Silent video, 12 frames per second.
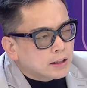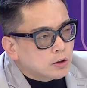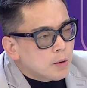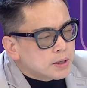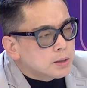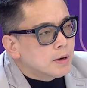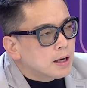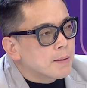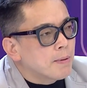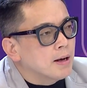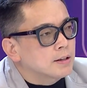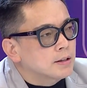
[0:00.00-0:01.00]
开刀没什么害
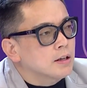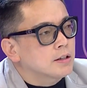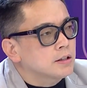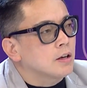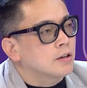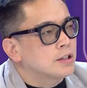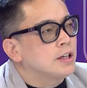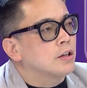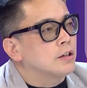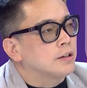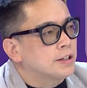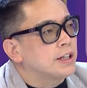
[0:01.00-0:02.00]
怕，只要知道今天
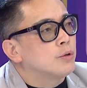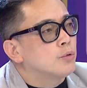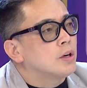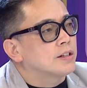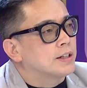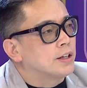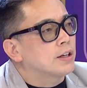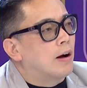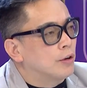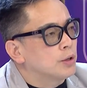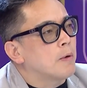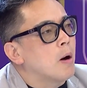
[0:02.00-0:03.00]
这年轮到谁，就赶
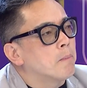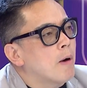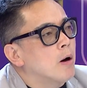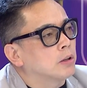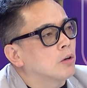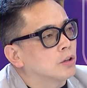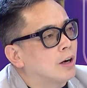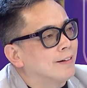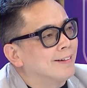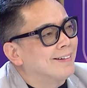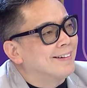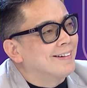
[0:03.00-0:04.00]
快去报报道就好
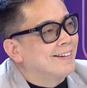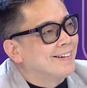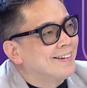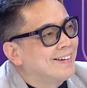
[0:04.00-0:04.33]
了。哦，所以